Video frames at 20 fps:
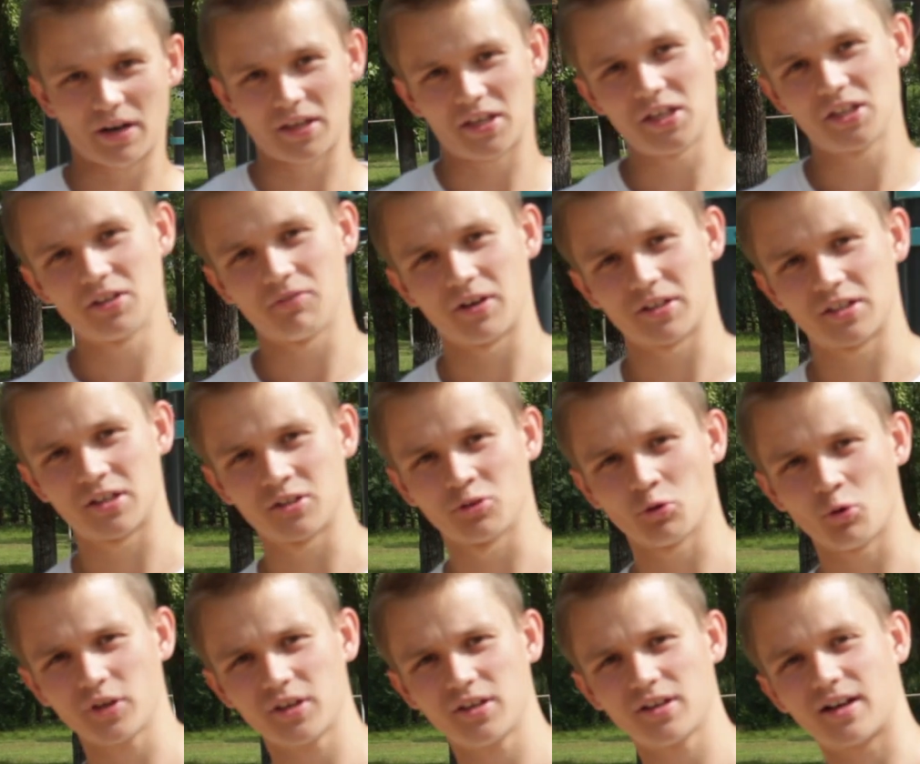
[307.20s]
прокидывать
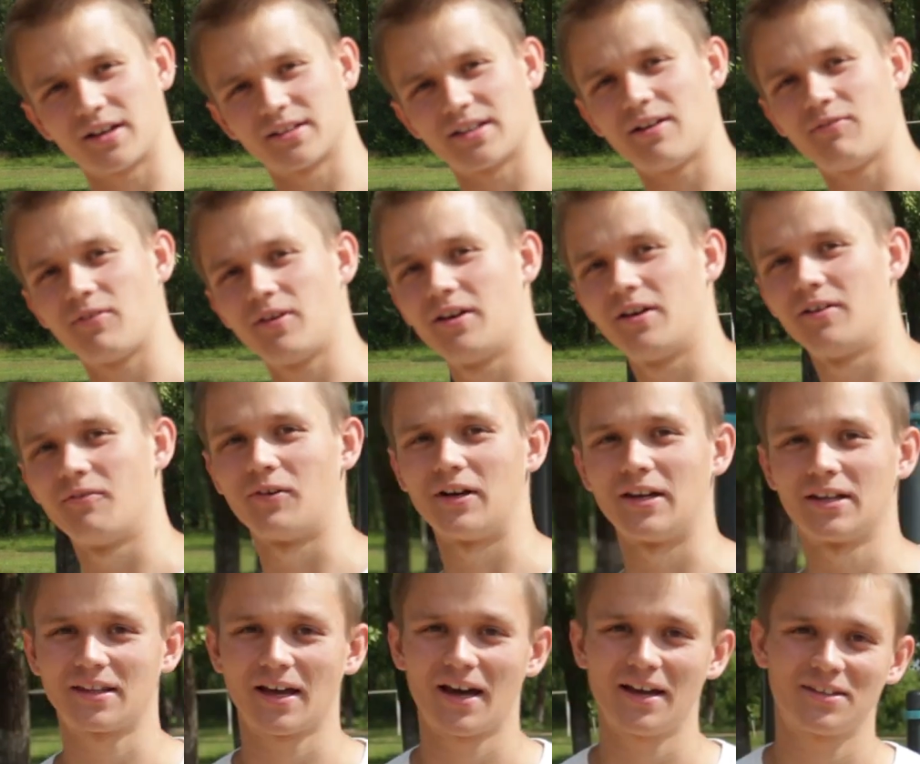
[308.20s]
ноги, когда вы
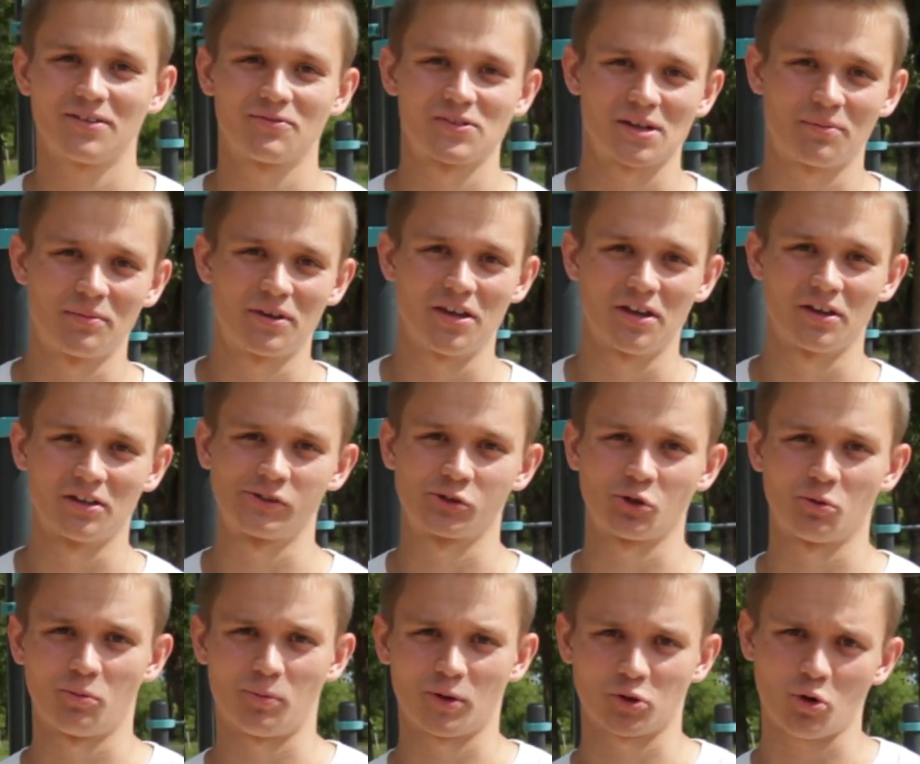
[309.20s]
вылетаете в замке,
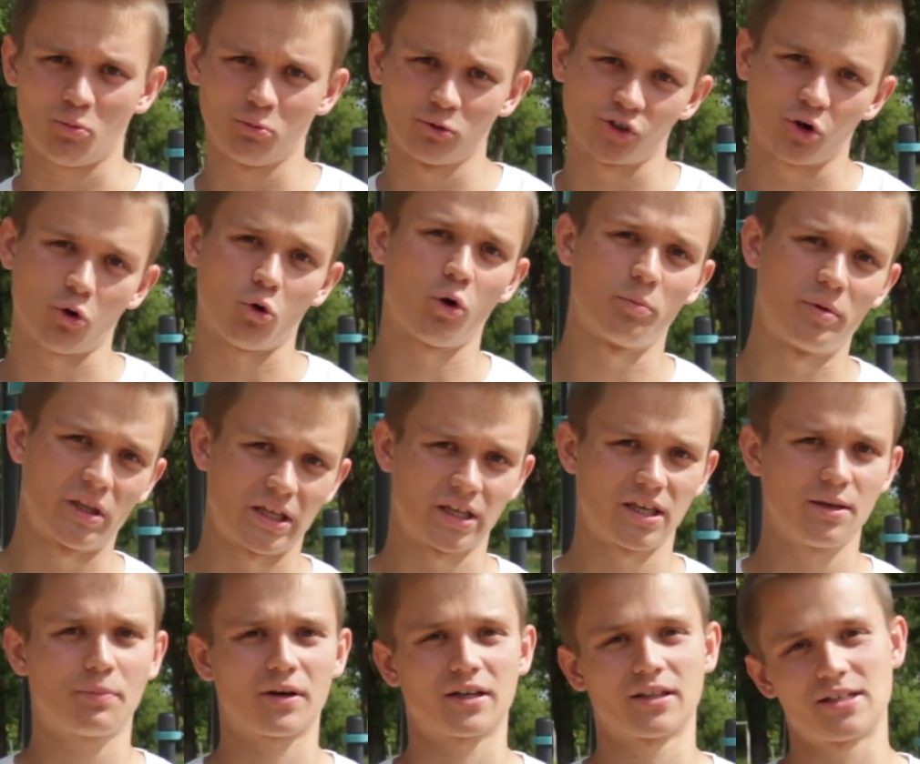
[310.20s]
чтобы потом уже обе
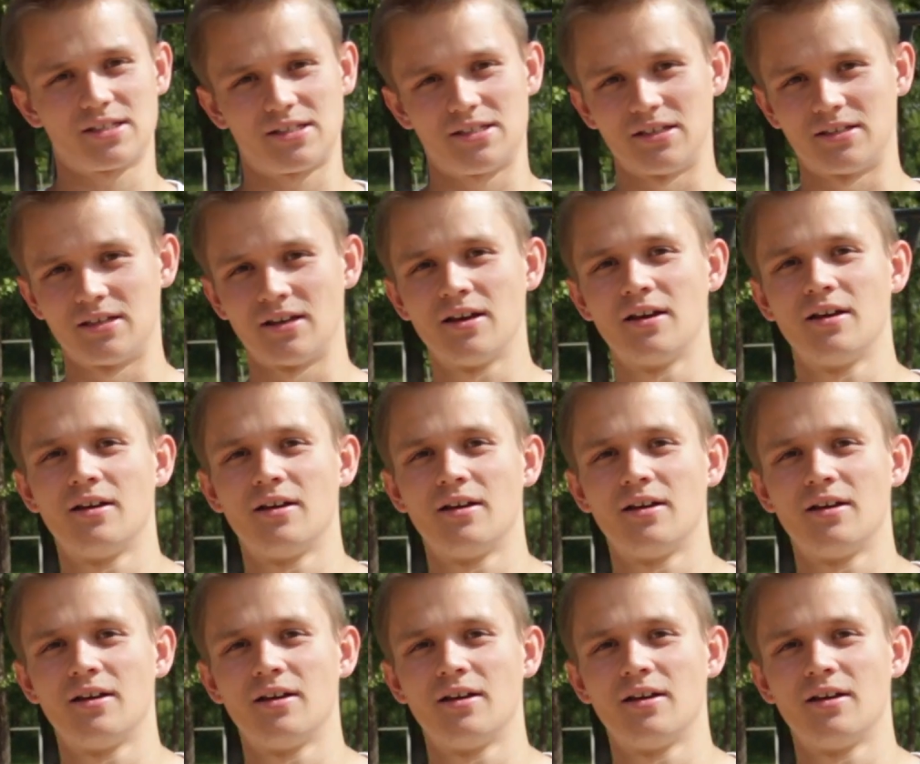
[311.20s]
ноги проносить.